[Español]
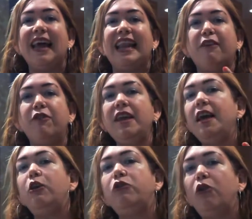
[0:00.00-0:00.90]
le brillan
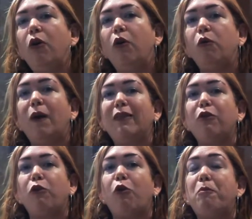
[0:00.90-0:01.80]
los ojos
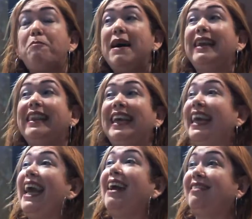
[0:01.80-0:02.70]
cuando comparte
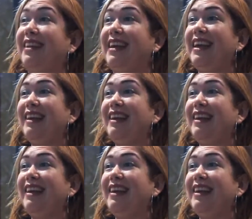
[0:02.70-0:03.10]
qué hace.